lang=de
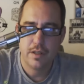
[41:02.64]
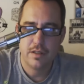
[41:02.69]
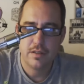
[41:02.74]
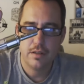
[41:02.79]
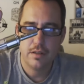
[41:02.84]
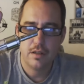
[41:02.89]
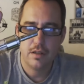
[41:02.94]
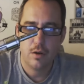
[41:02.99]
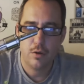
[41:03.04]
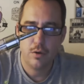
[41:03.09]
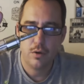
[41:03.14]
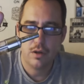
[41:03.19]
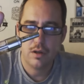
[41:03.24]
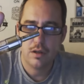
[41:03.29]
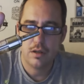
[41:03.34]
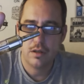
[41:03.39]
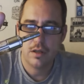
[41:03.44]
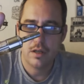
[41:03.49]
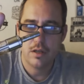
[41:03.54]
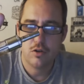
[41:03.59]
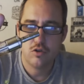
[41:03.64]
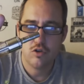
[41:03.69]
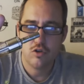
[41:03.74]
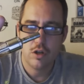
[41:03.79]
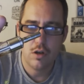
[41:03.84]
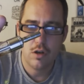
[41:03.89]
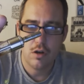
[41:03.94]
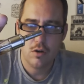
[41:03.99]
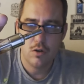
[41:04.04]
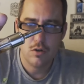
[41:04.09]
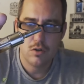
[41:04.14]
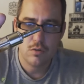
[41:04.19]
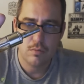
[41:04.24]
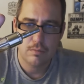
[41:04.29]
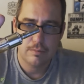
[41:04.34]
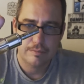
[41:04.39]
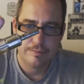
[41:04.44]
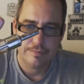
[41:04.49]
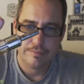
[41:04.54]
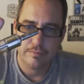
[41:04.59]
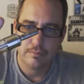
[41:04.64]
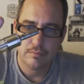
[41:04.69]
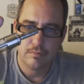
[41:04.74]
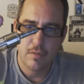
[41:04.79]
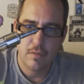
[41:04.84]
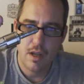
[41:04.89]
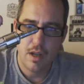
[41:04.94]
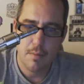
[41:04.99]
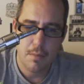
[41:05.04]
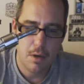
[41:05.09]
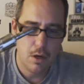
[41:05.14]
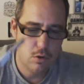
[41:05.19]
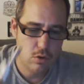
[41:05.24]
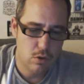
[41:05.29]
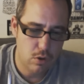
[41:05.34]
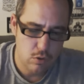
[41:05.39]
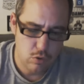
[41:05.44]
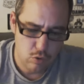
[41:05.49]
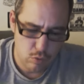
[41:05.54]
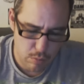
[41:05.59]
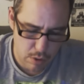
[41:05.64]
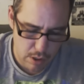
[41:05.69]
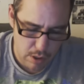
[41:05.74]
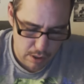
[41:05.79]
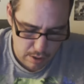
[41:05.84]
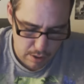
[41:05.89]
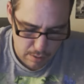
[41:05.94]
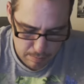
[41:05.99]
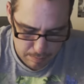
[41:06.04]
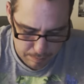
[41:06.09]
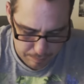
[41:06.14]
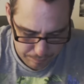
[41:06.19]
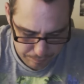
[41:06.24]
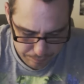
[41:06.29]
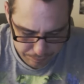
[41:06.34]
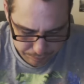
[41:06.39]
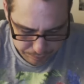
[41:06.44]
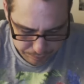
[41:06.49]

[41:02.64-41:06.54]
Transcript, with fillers: das sieht auch noch recht schick aus. Kann man also auch so mitnehmen.